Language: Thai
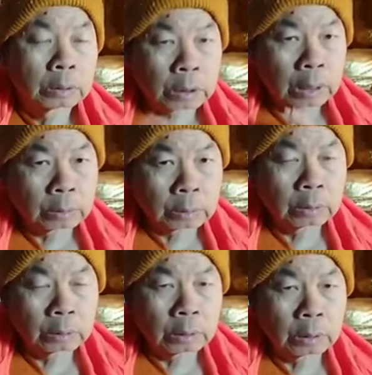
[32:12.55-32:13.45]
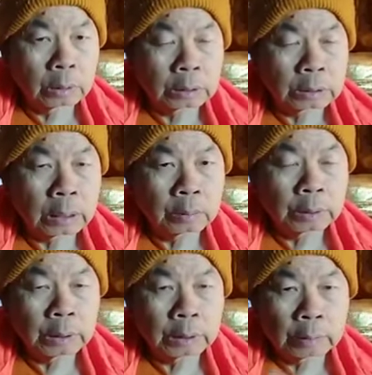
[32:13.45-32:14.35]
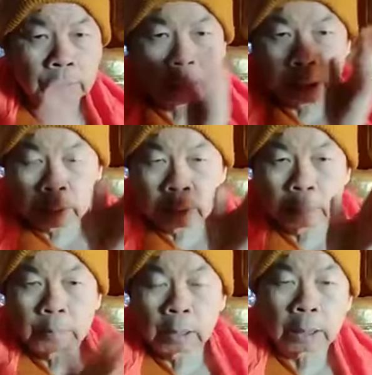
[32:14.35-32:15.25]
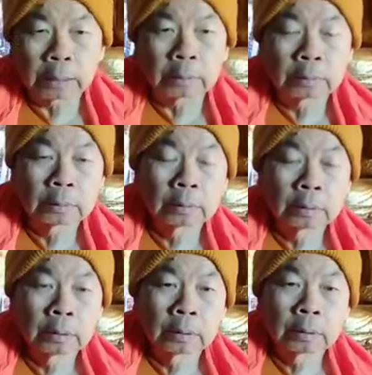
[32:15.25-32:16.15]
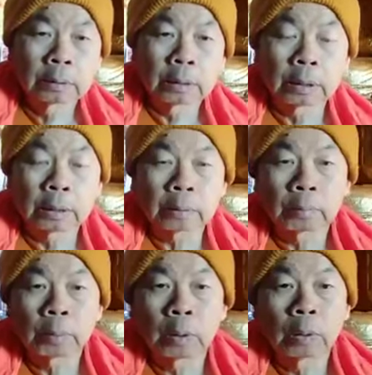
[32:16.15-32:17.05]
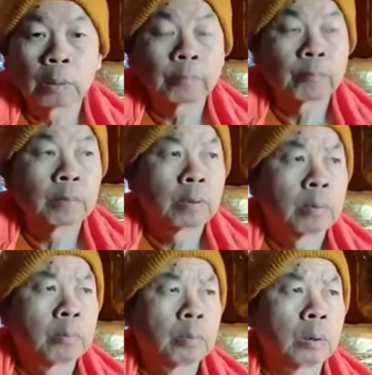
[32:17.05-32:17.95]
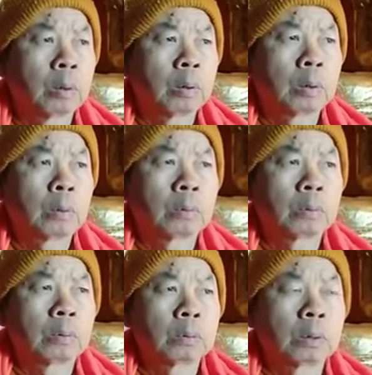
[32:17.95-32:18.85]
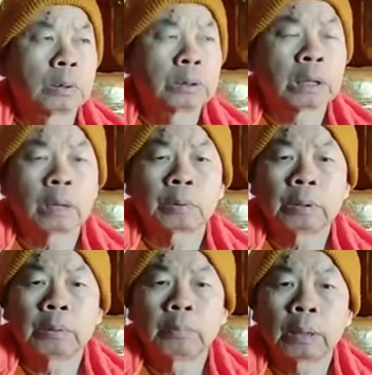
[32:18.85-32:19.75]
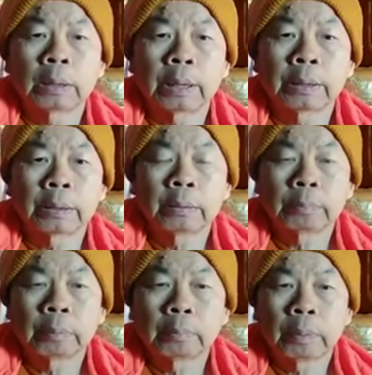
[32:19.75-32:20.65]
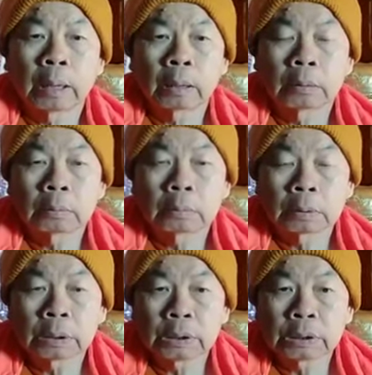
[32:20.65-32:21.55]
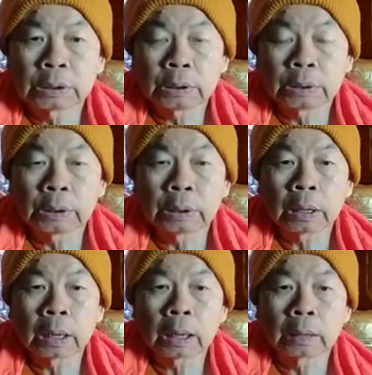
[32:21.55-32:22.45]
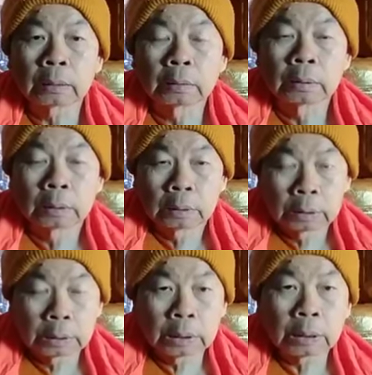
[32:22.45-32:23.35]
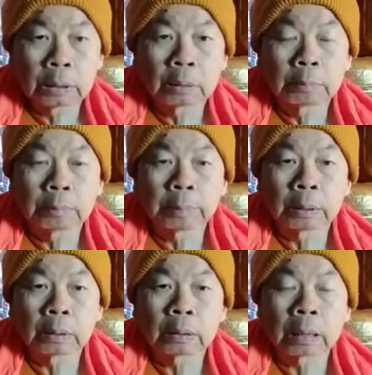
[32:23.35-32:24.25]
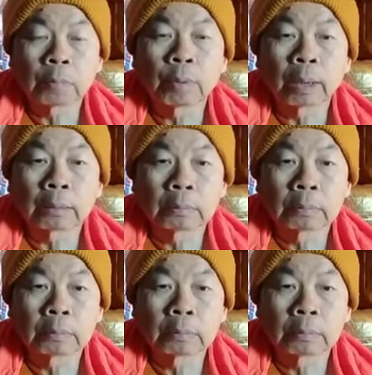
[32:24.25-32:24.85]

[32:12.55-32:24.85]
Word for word: เช้าเช้าที่นี่แต่วันเย็นที่เมืองไทย อันนี้ก็พอ พอตอนเช้าที่เมืองไทยประมาณตีสี่ตีห้าที่นี่เนี่ยมันเป็นกลางวัน